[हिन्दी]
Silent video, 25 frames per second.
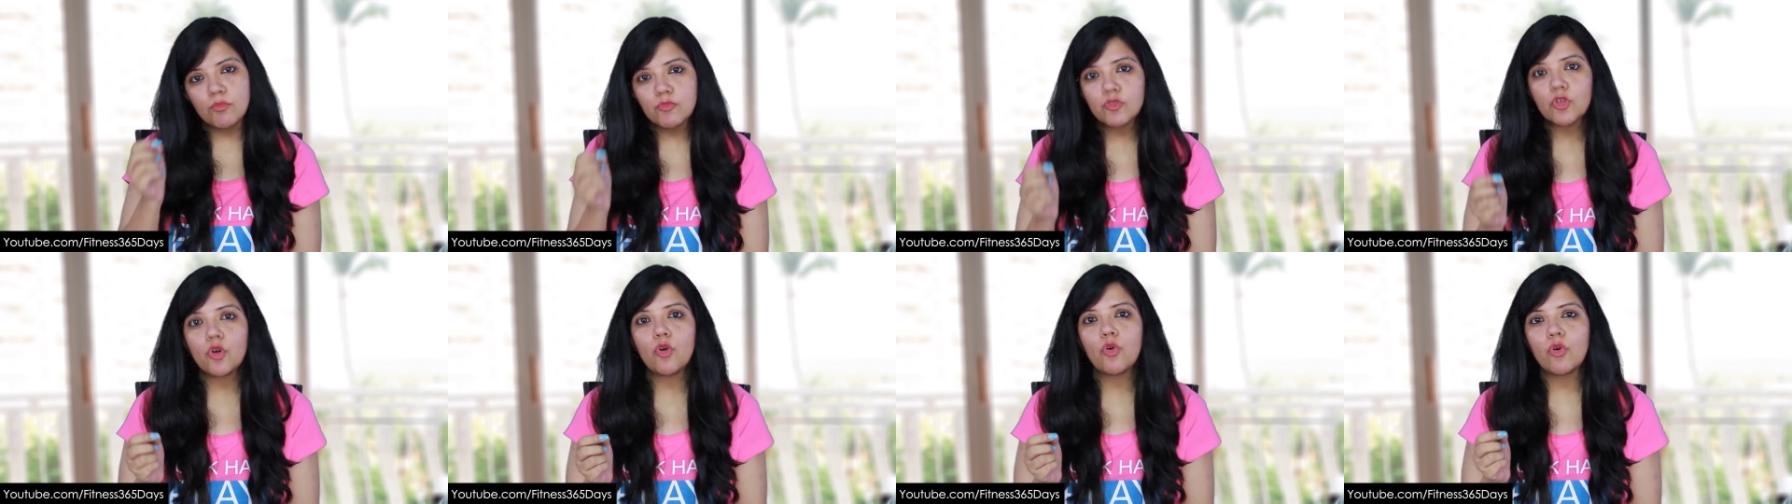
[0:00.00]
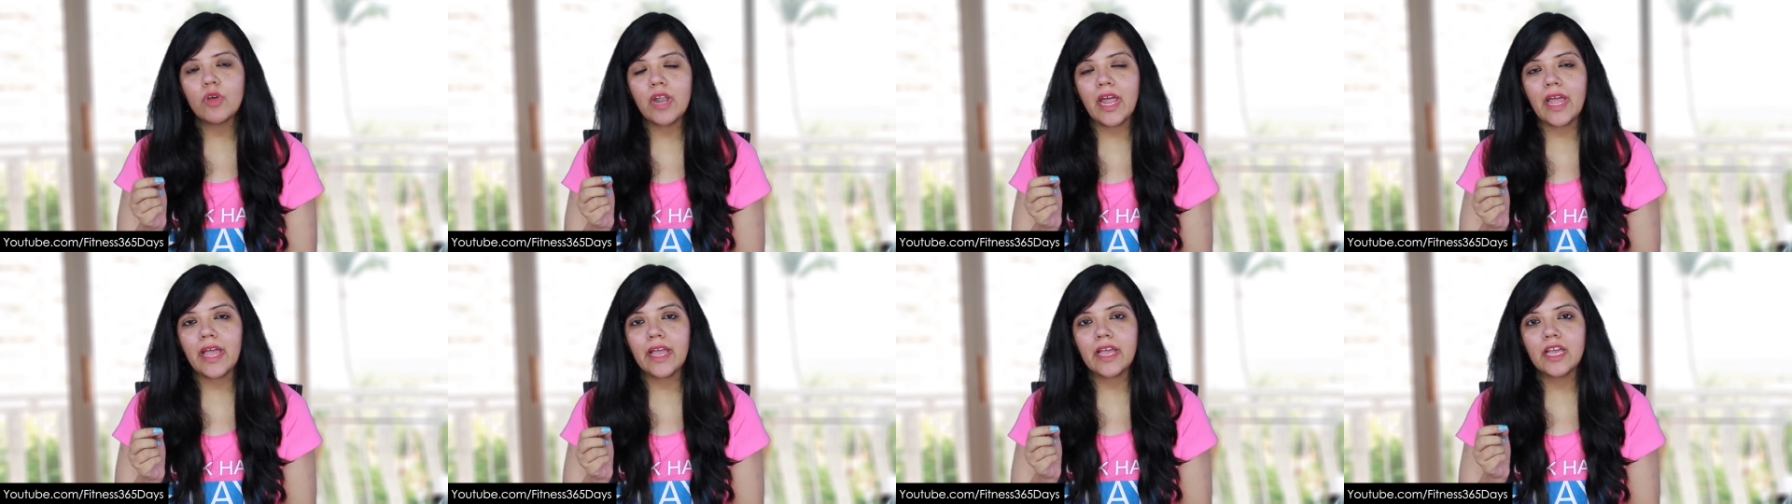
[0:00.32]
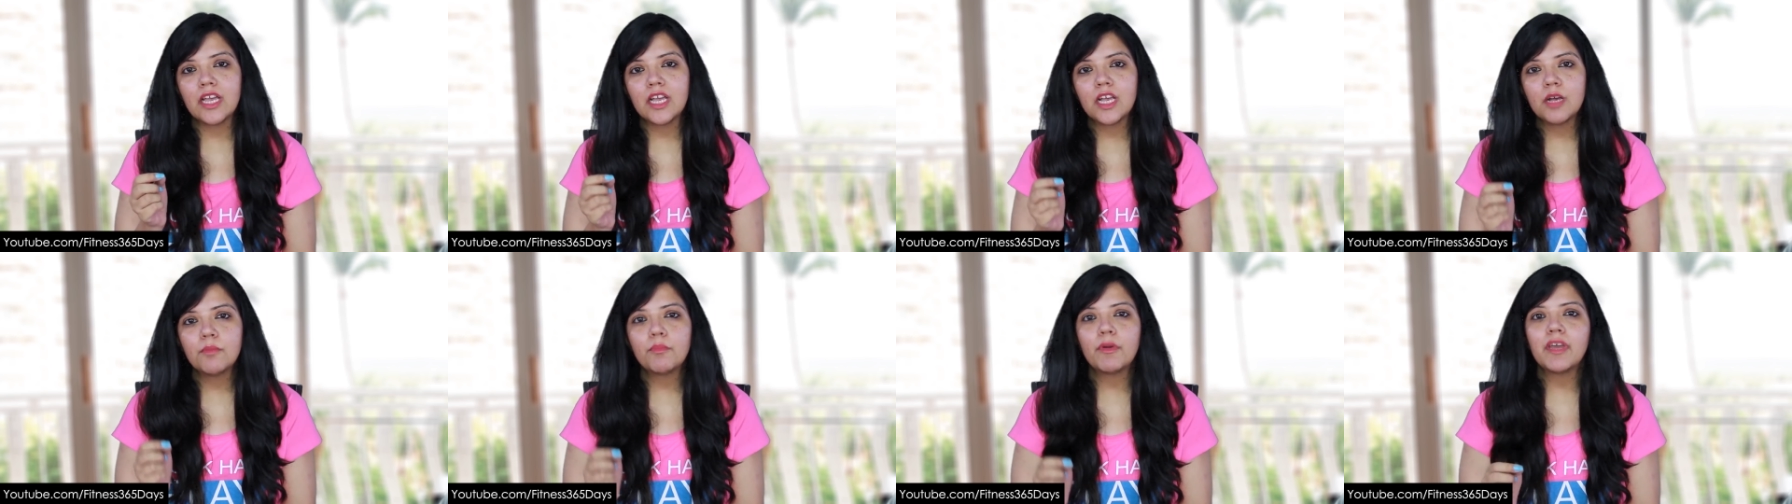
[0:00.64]
कम तो हो रहा
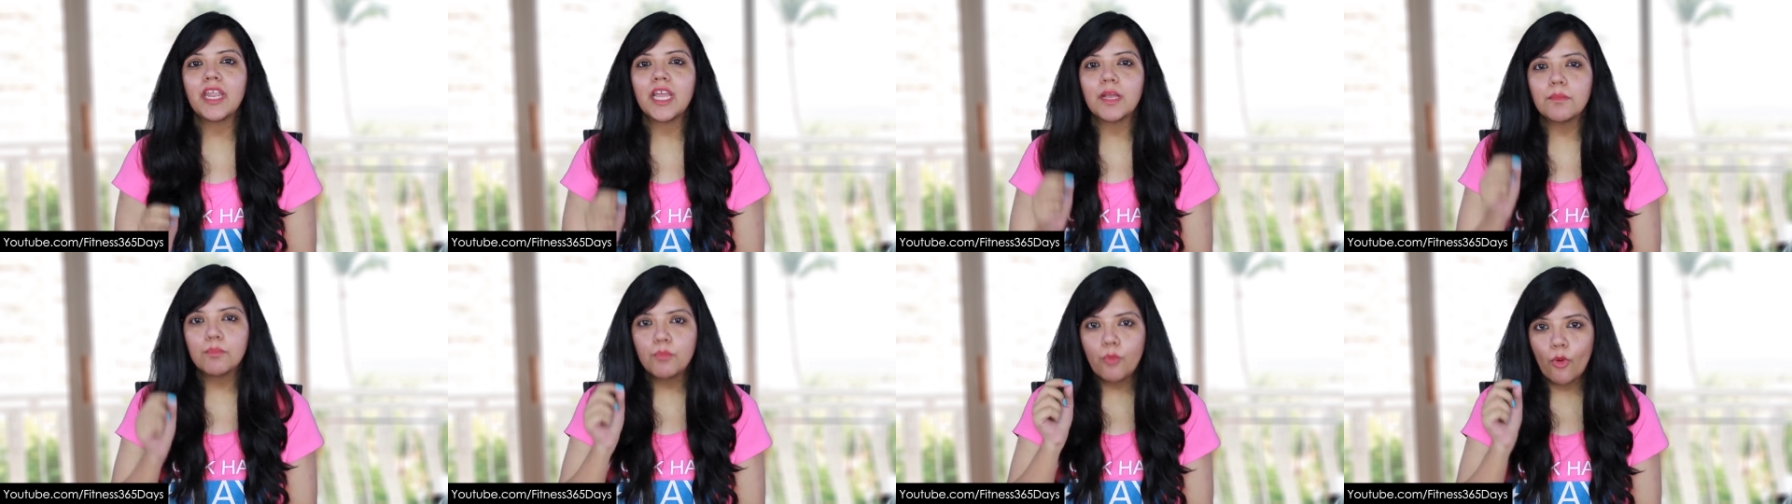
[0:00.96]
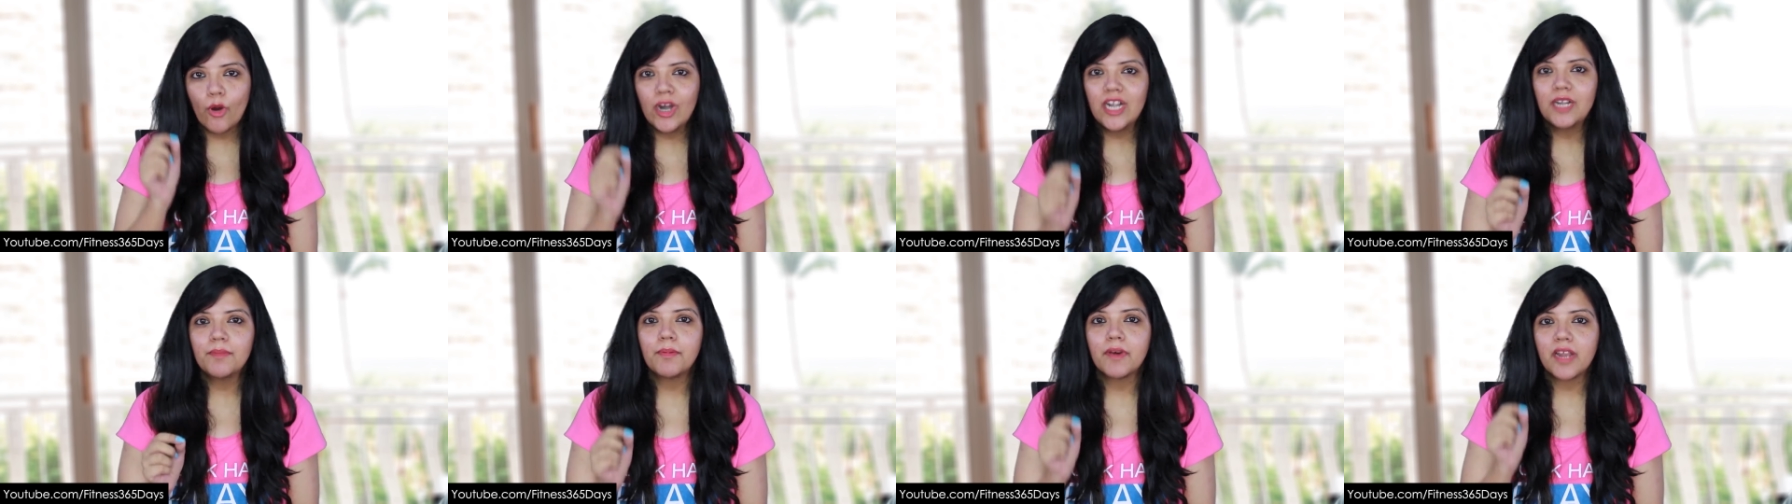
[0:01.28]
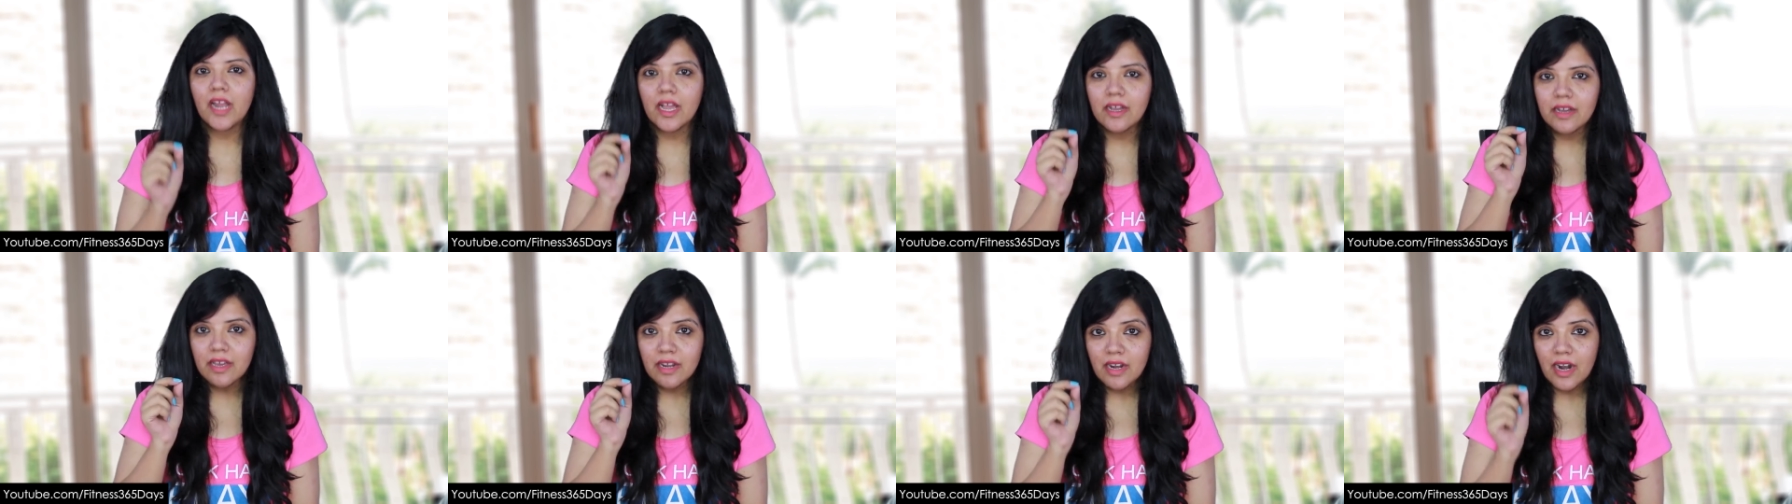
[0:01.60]
है पर एक पॉइंट
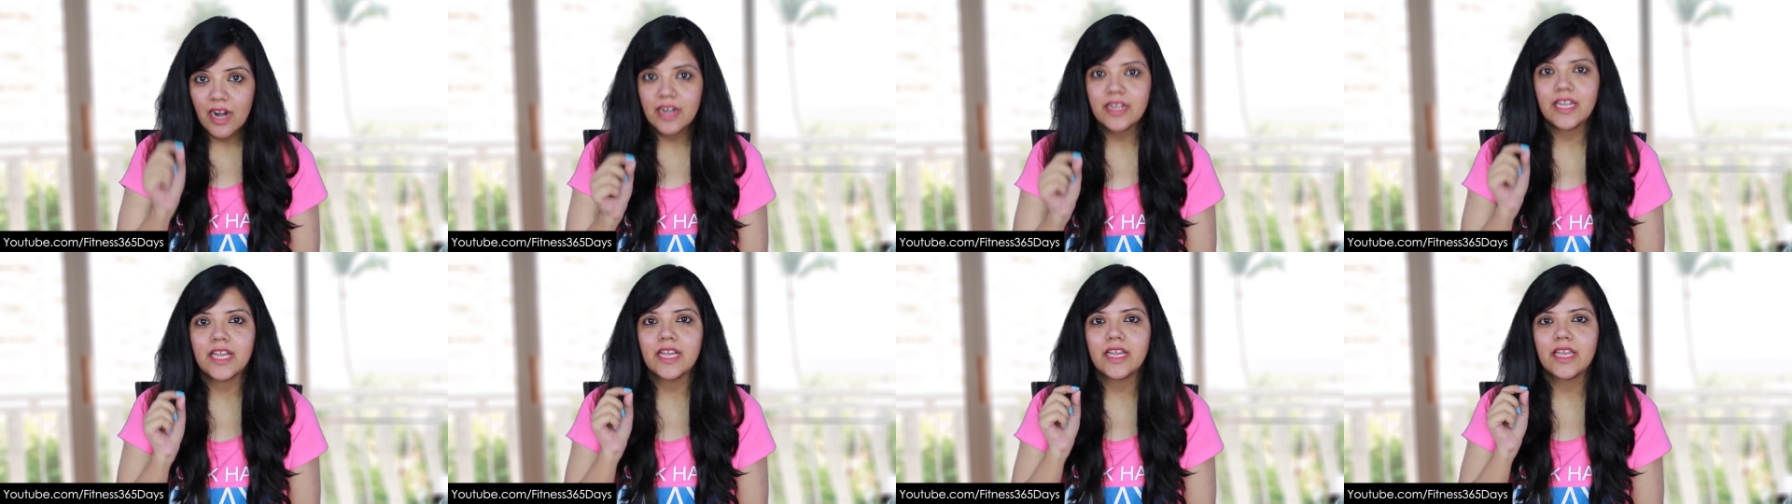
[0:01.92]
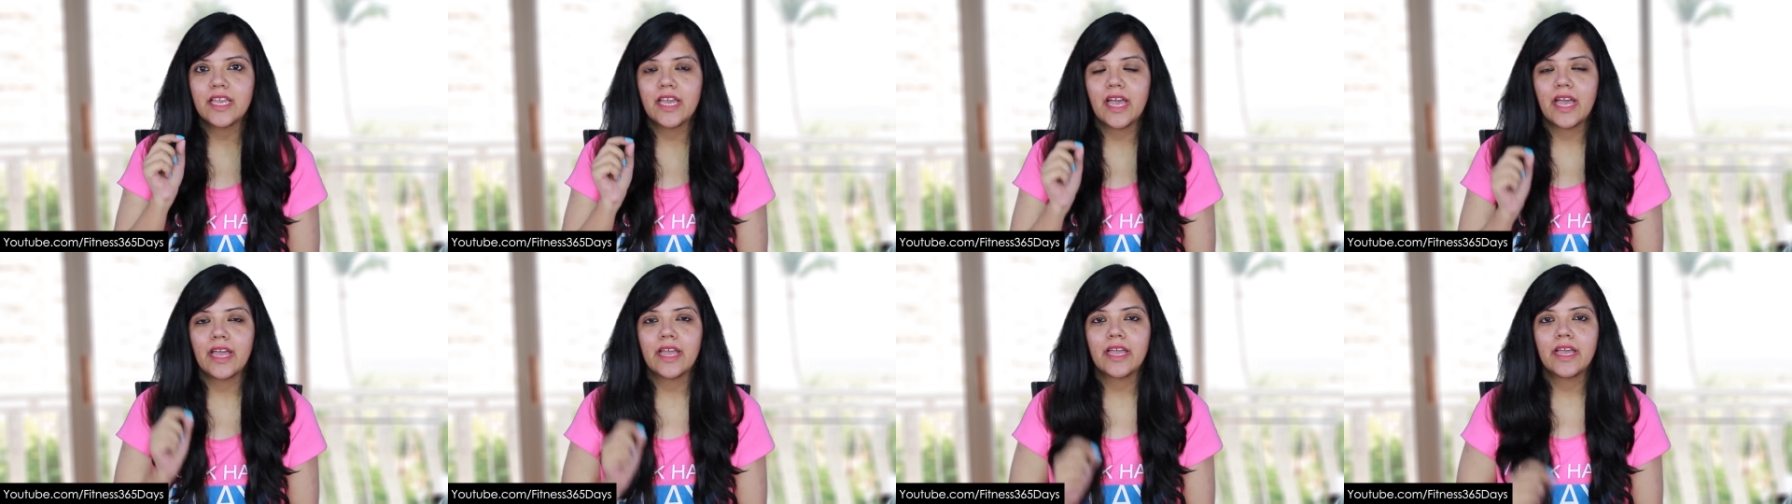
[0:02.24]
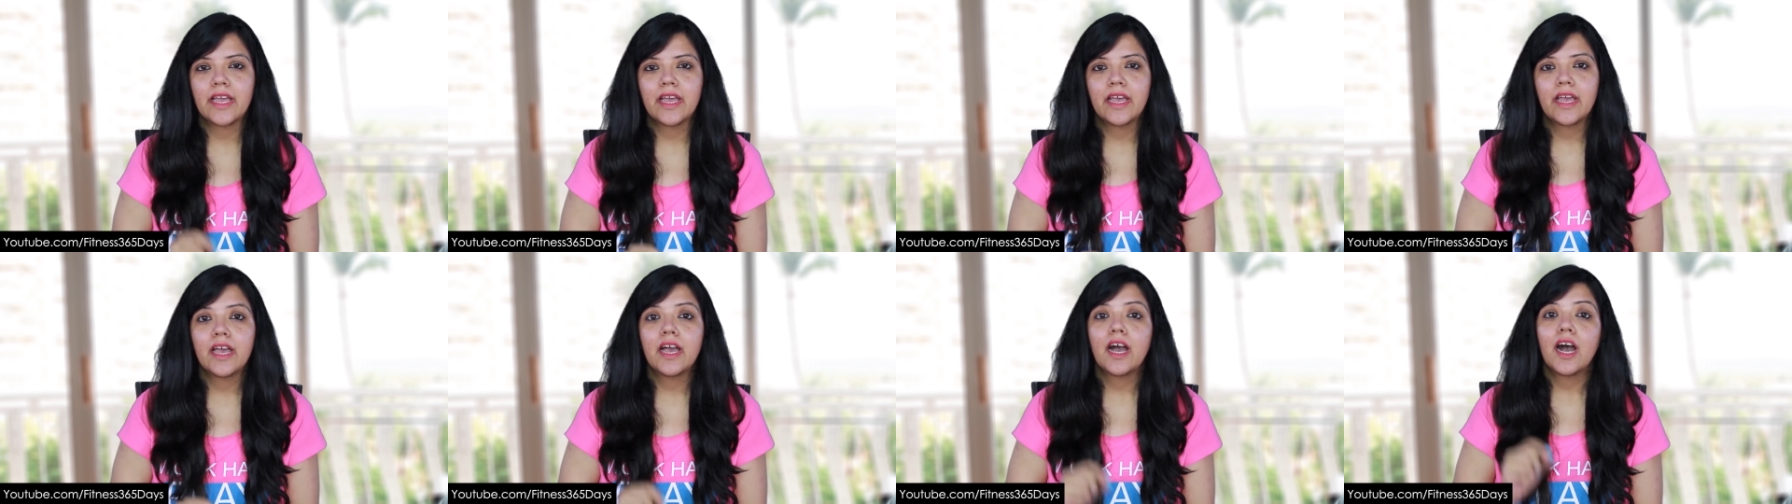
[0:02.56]
पर आकर अटक गया
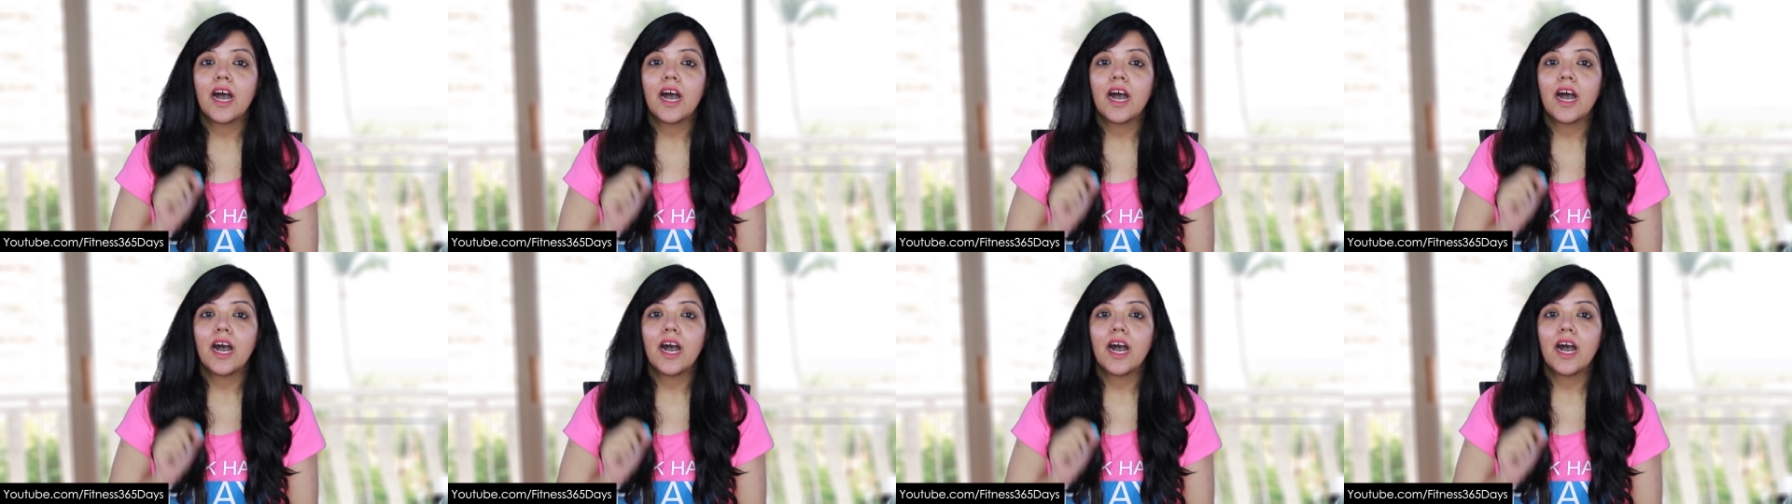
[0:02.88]
है